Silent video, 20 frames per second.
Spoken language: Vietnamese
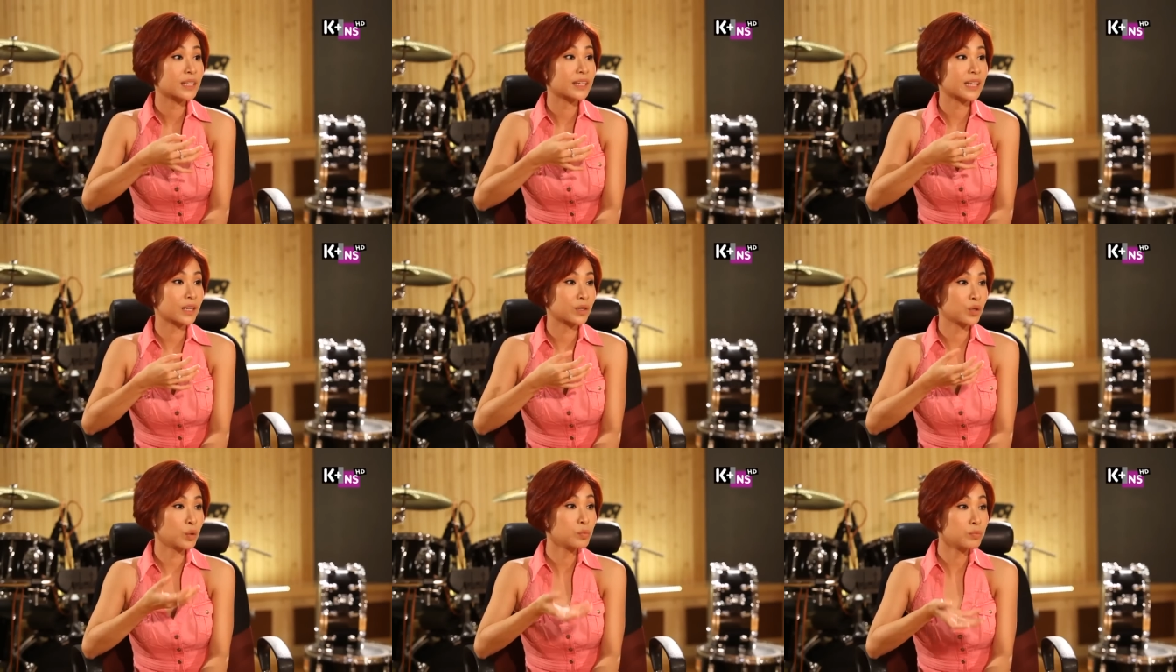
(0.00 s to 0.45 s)

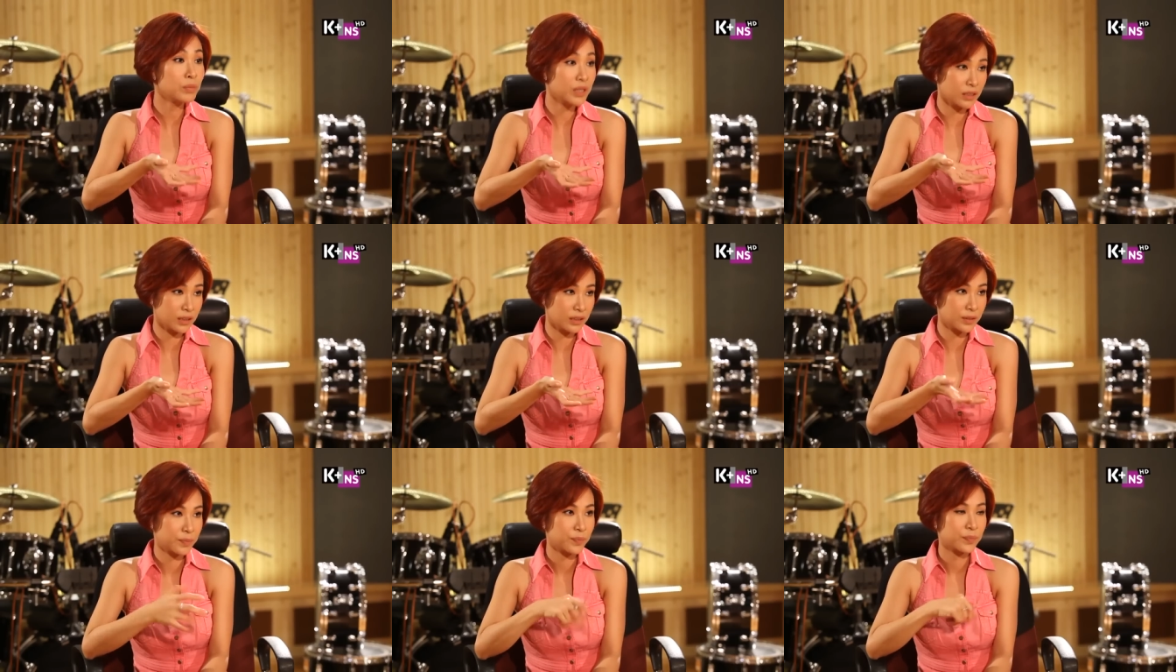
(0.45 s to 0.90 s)
ca khúc
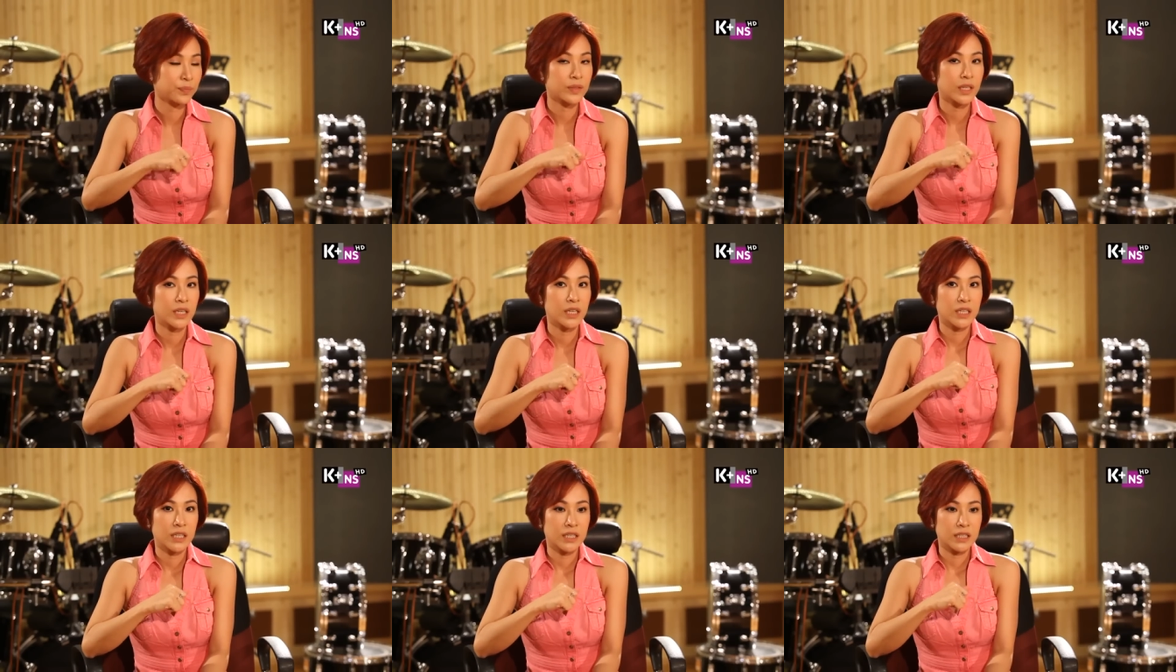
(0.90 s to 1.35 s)
mượn, mượn.
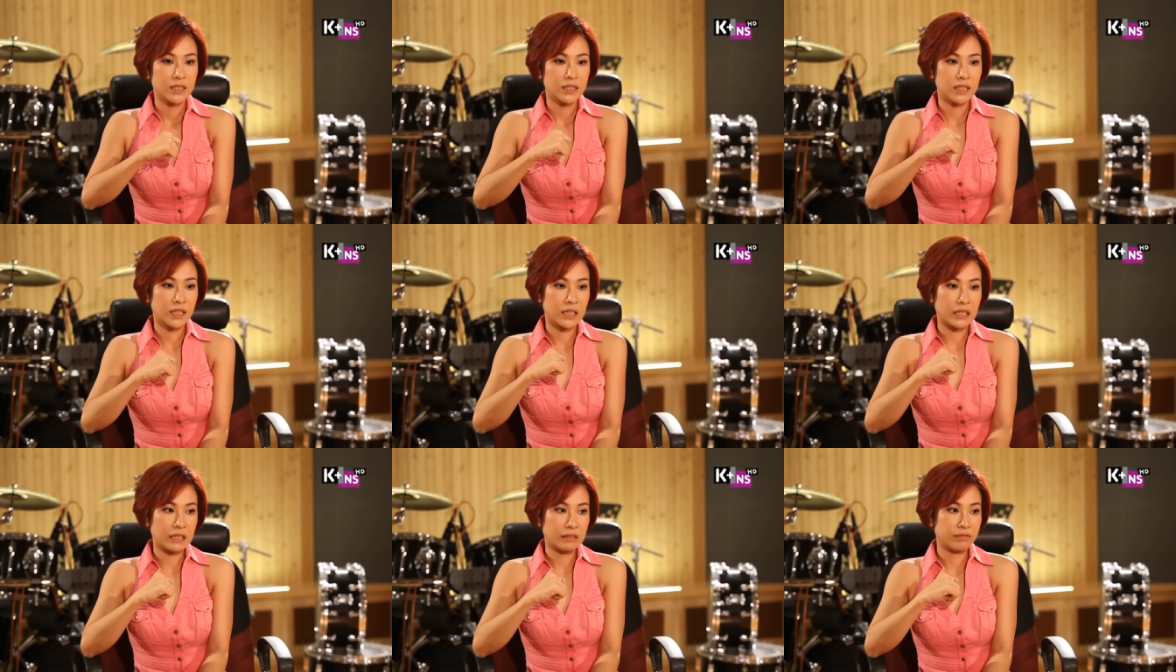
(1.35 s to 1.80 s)

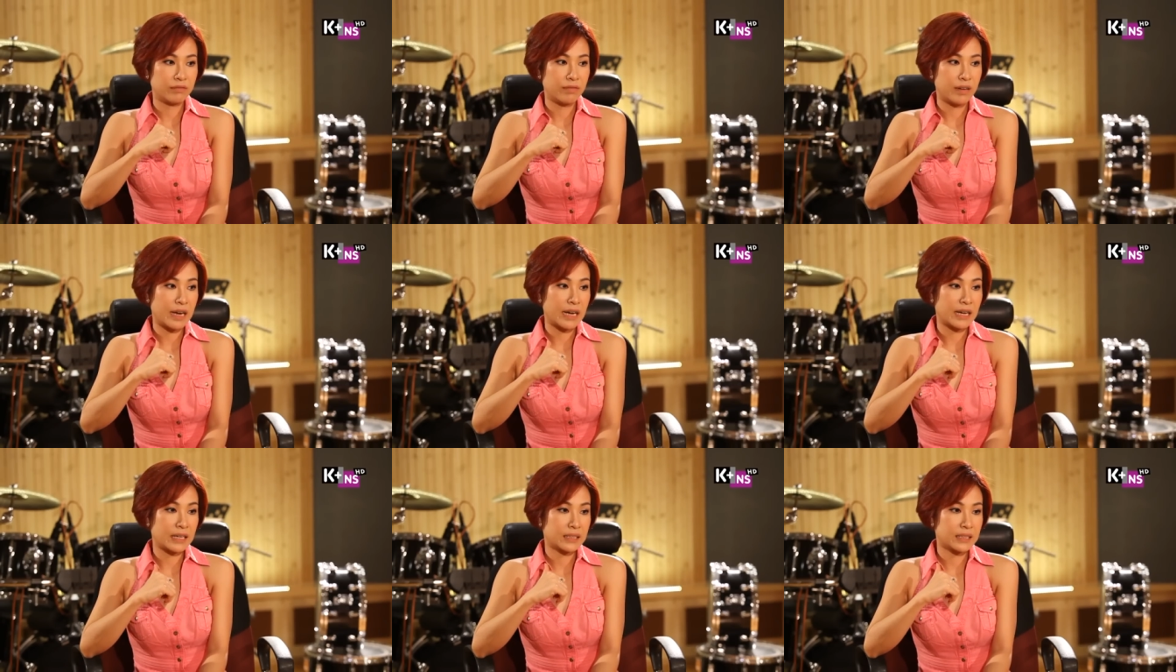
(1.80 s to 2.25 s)
Uh,
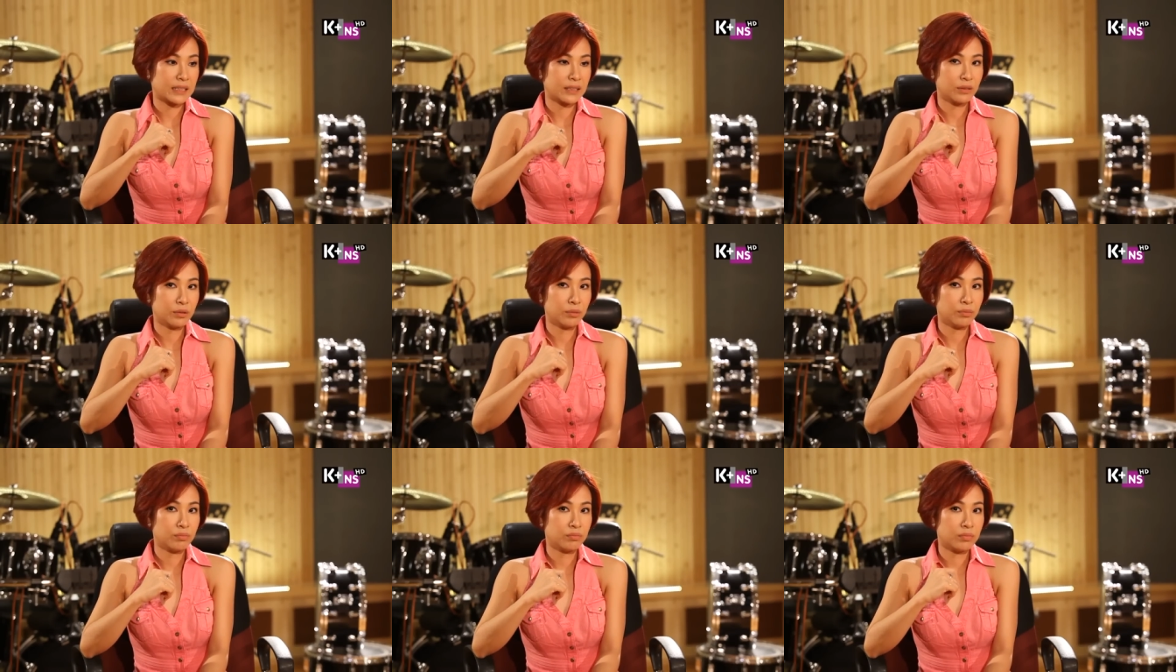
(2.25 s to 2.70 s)
và ca
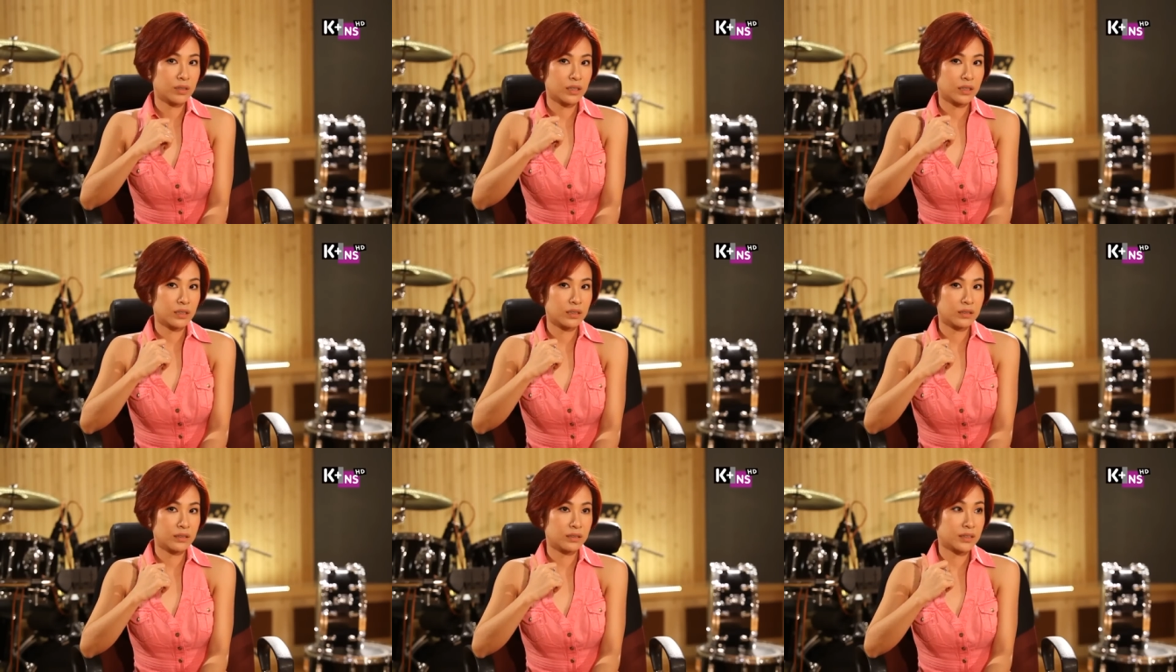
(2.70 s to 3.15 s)
khúc uh,
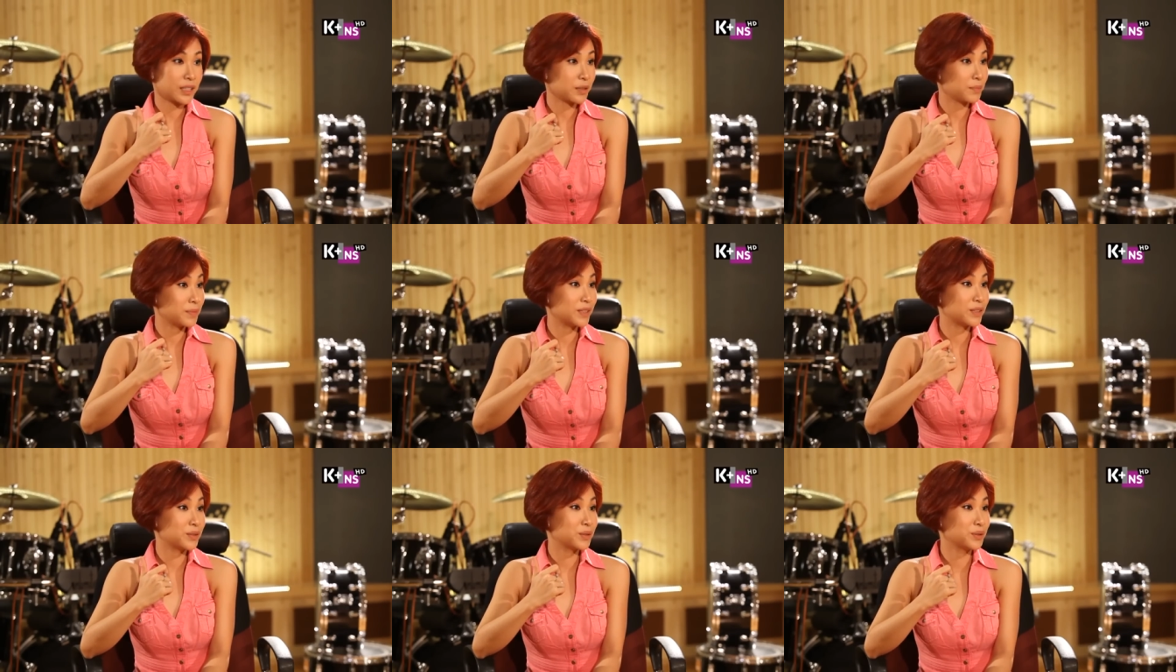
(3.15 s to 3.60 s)
Take
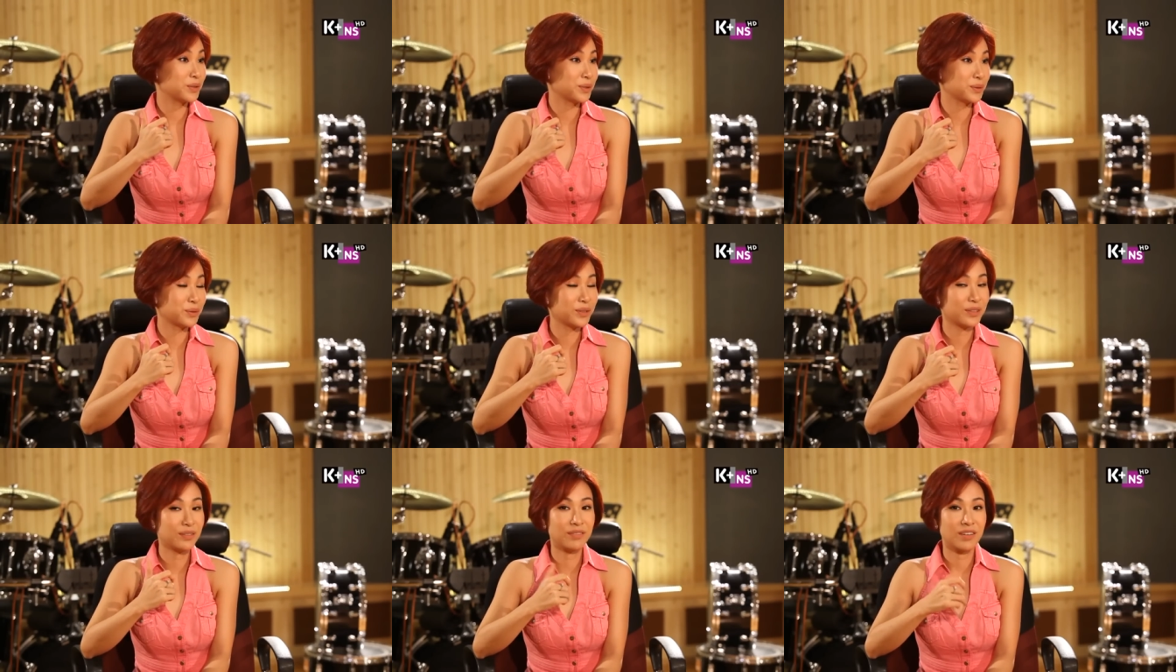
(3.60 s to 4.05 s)
Me to the
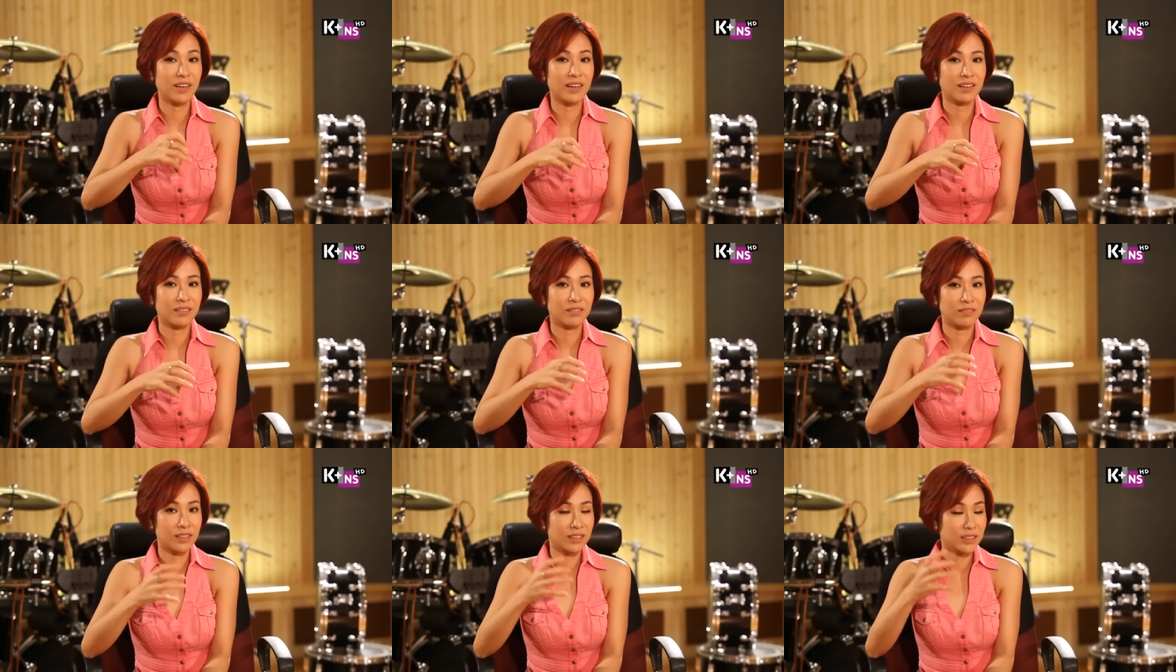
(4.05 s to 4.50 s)

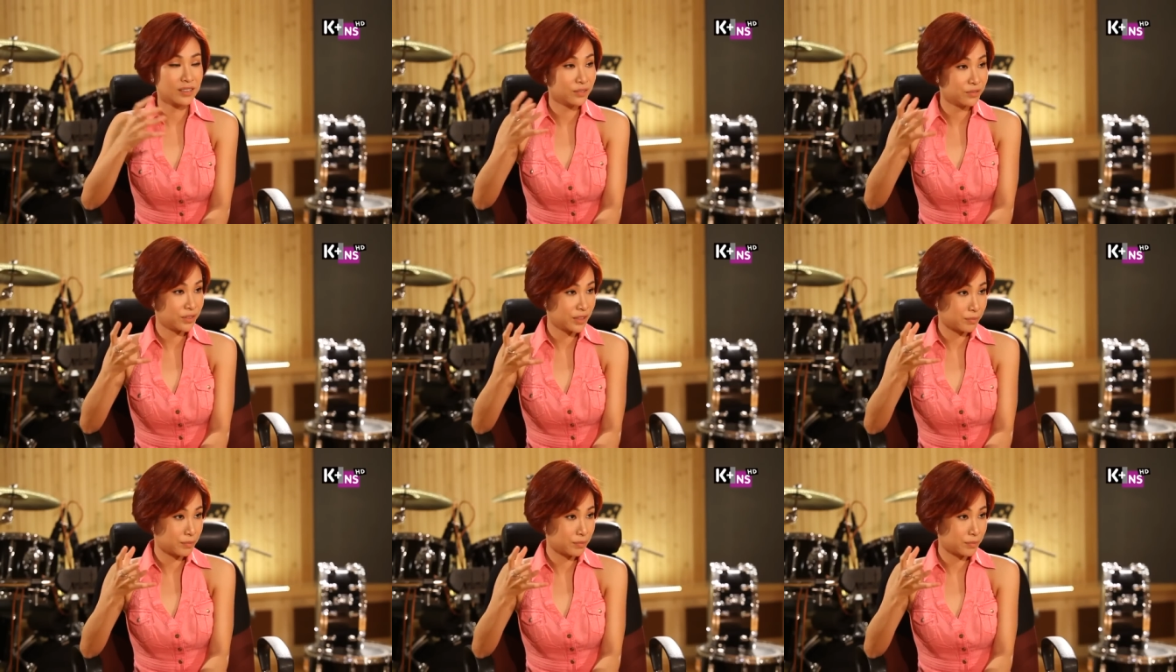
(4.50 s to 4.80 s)
River với à.